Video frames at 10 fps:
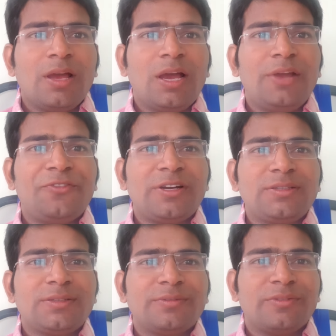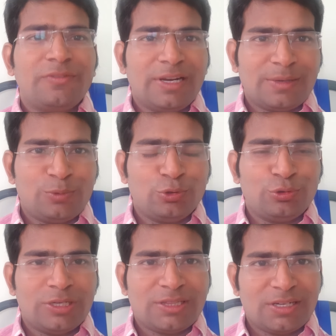హాయ్ ఫ్రెండ్స్ వెల్కమ్ టు
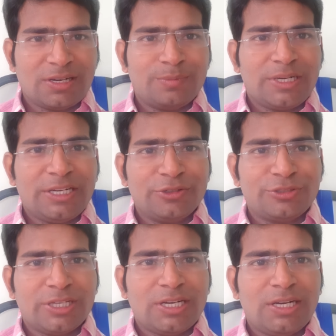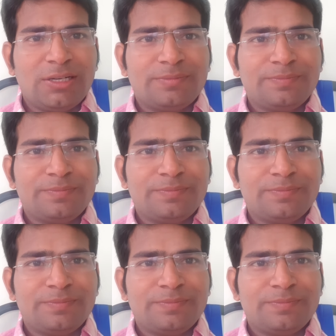రత్నం కాంపిటేటివ్ ఛానల్